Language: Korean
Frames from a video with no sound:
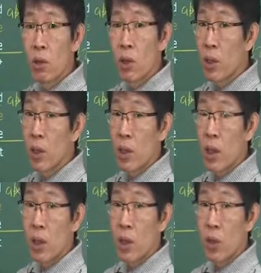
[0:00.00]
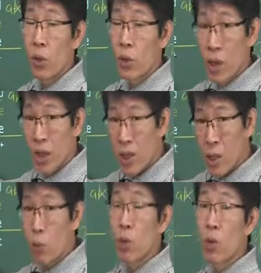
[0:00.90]
이렇게 되니까 안 돼요. 근데
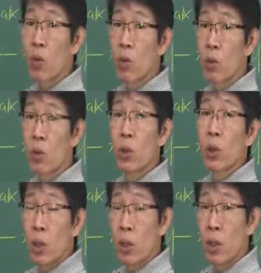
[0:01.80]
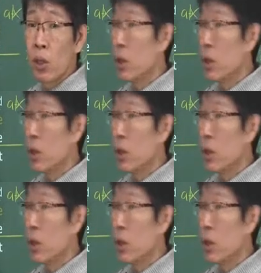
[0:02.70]
가서 보니까 결국 이렇게